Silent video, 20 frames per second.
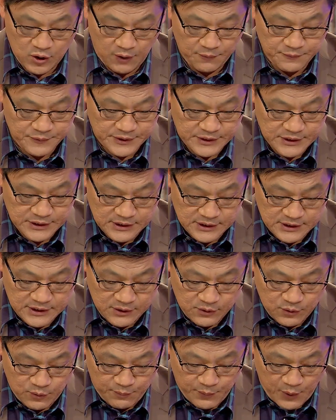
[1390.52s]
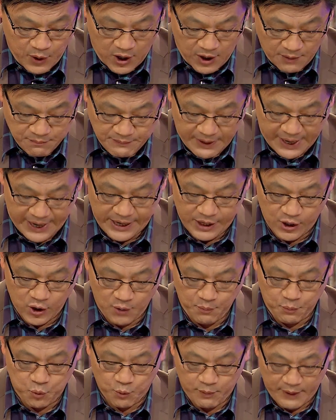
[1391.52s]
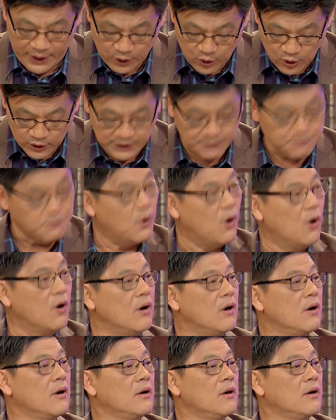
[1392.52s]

งบซื้ออุปกรณ์ใหม่งบผูกพันกองทัพบก